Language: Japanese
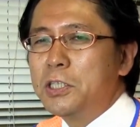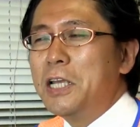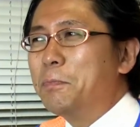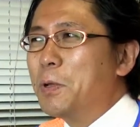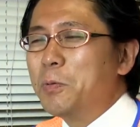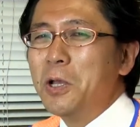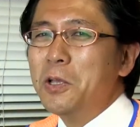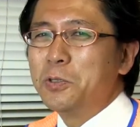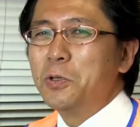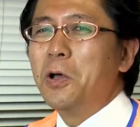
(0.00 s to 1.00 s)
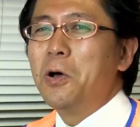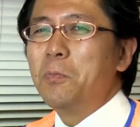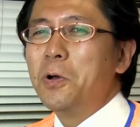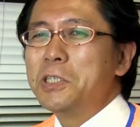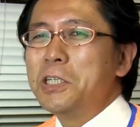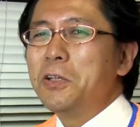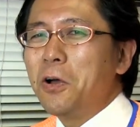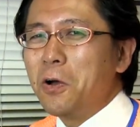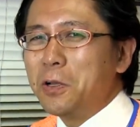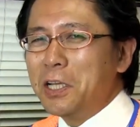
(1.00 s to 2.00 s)
シティプロモその文字
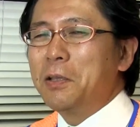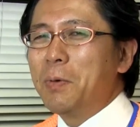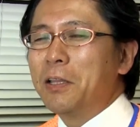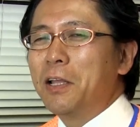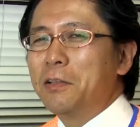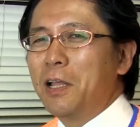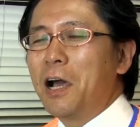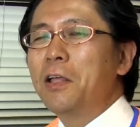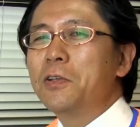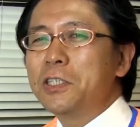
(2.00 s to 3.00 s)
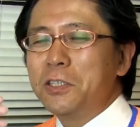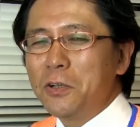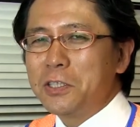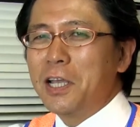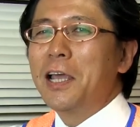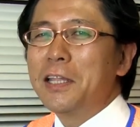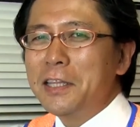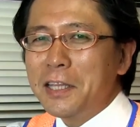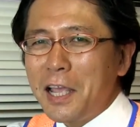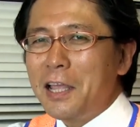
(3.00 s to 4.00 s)
通り、まあ、長野市の
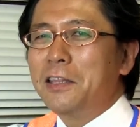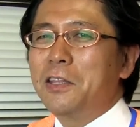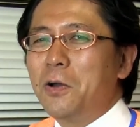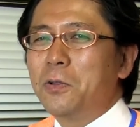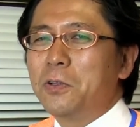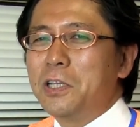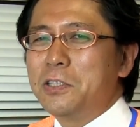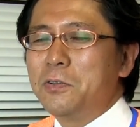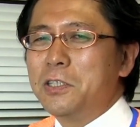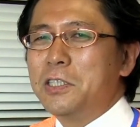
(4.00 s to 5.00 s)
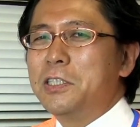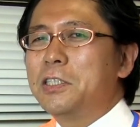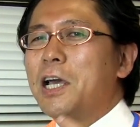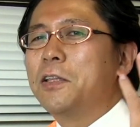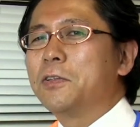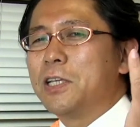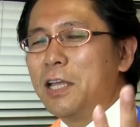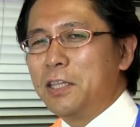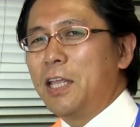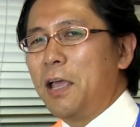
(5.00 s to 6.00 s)
宣伝っていうことですよね、自治体の
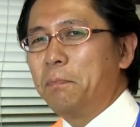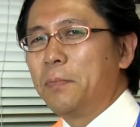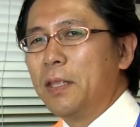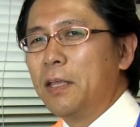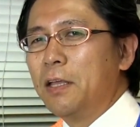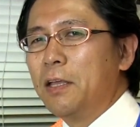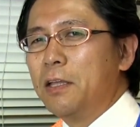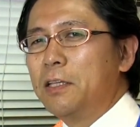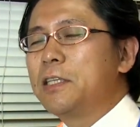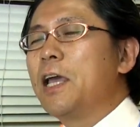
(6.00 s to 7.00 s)
宣伝。で